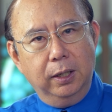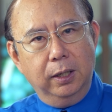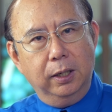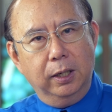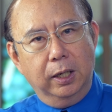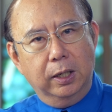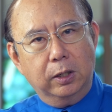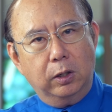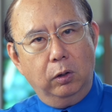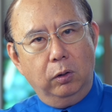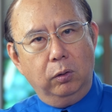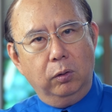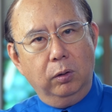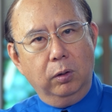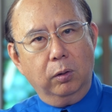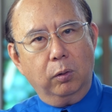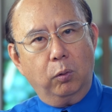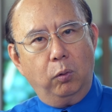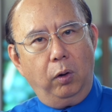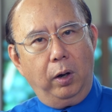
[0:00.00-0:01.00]
能够
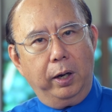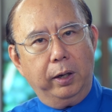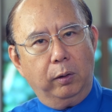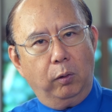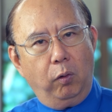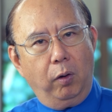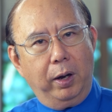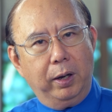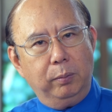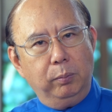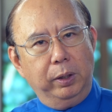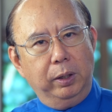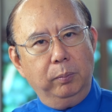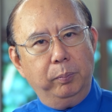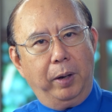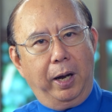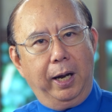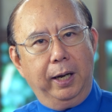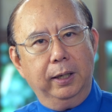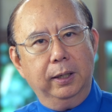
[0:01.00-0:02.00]
快快明
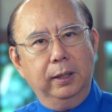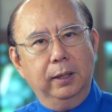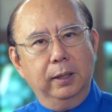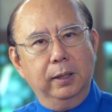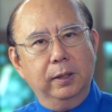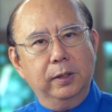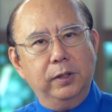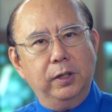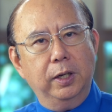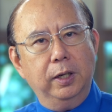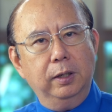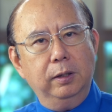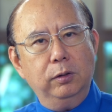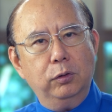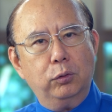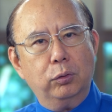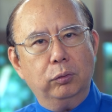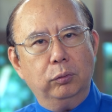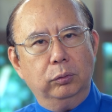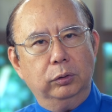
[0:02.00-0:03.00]
白、清
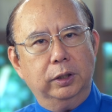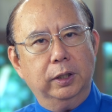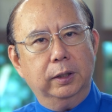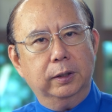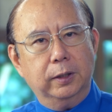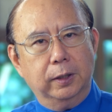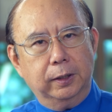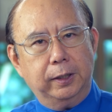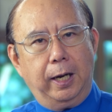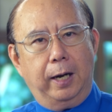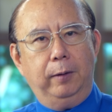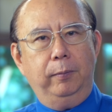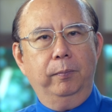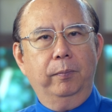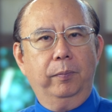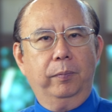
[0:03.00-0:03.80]
楚地得到。